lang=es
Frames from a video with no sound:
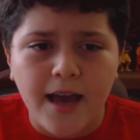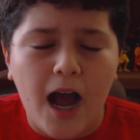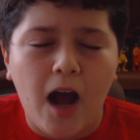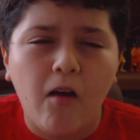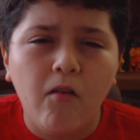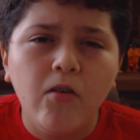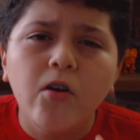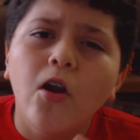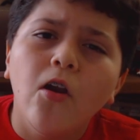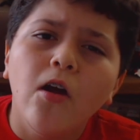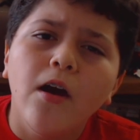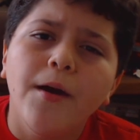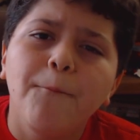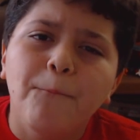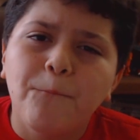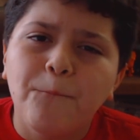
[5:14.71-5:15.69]
aún no lo
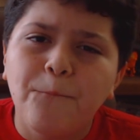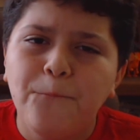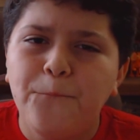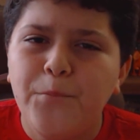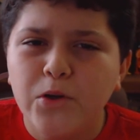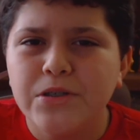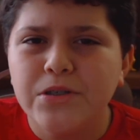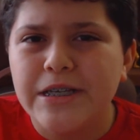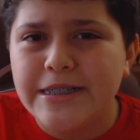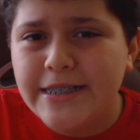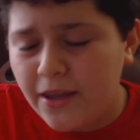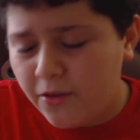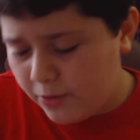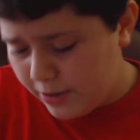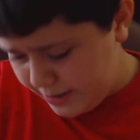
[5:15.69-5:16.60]
he procesado